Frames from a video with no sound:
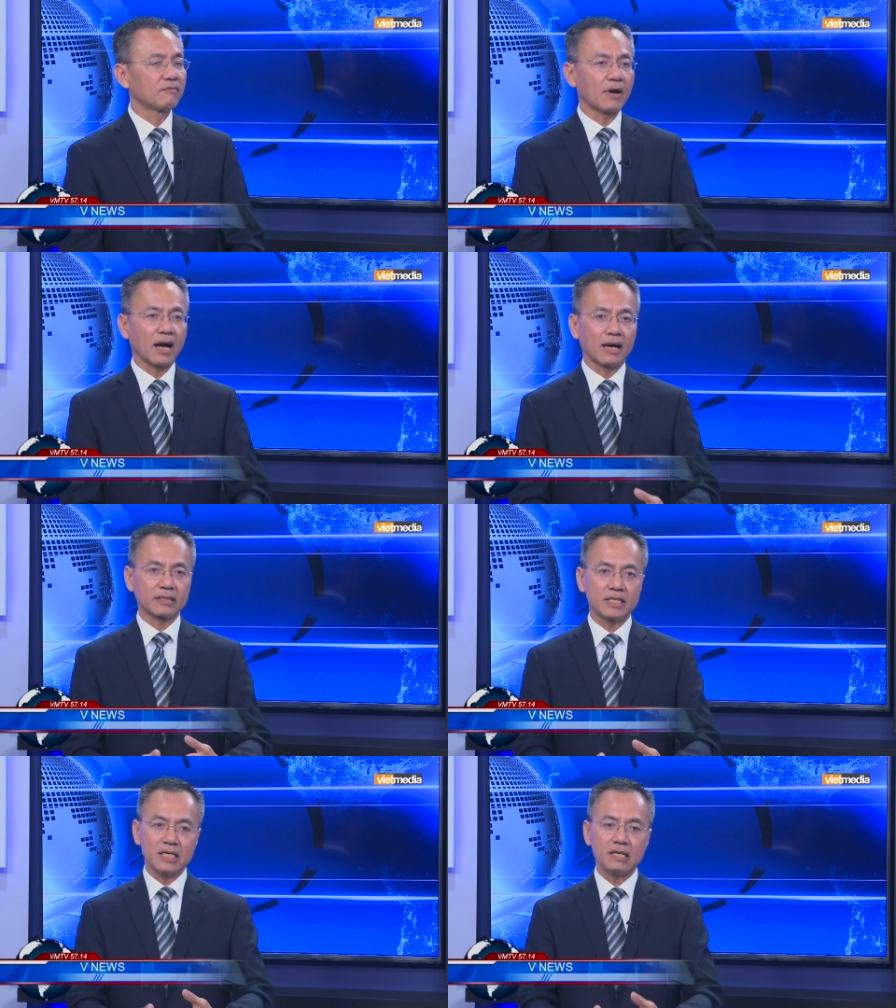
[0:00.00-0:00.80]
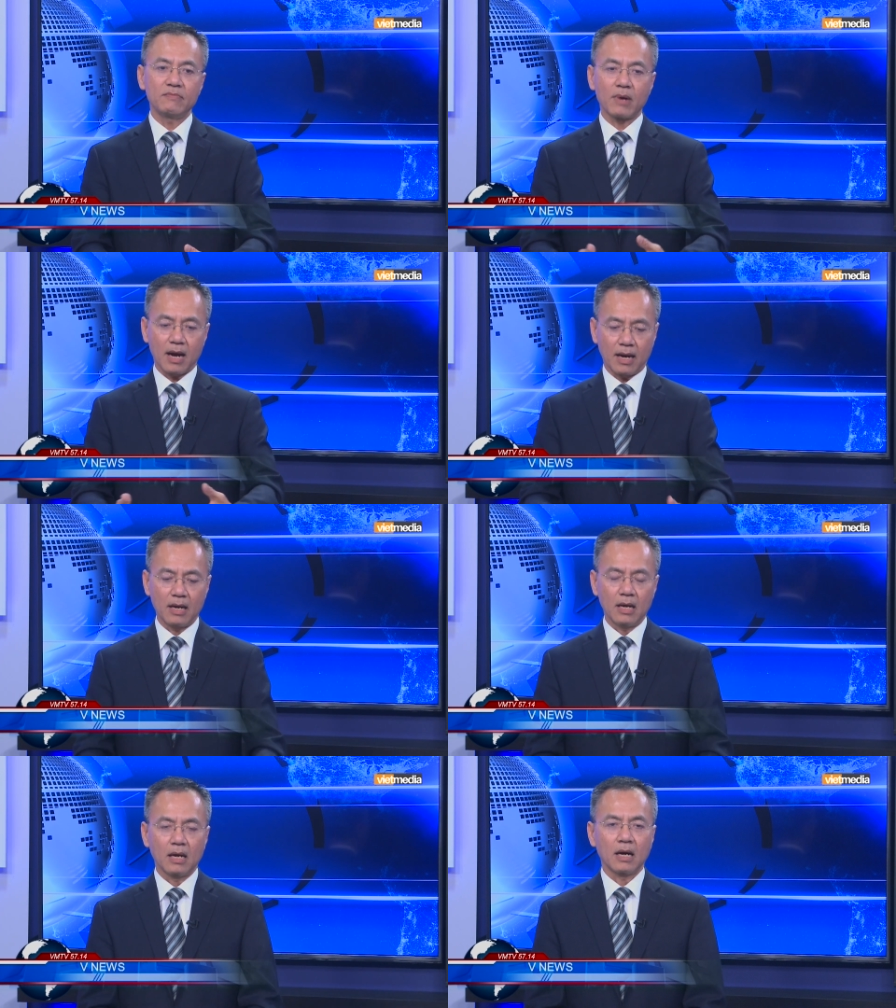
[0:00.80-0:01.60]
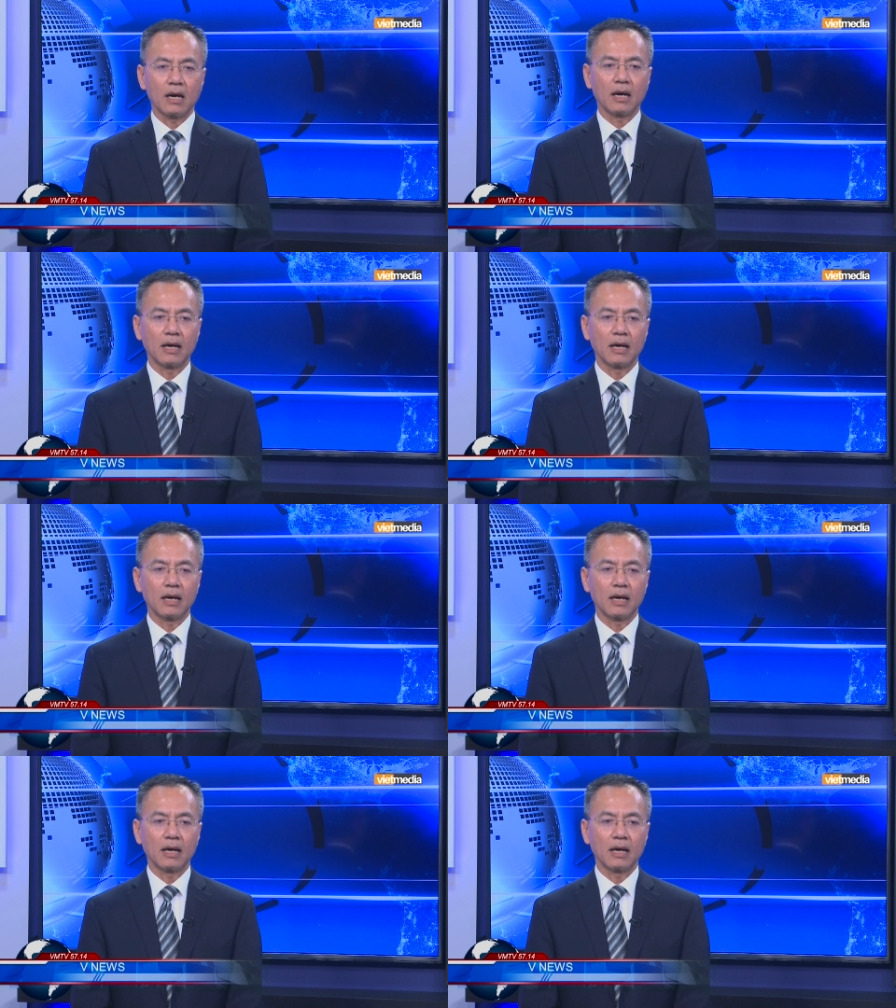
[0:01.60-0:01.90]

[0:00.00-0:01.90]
và khi mà uh,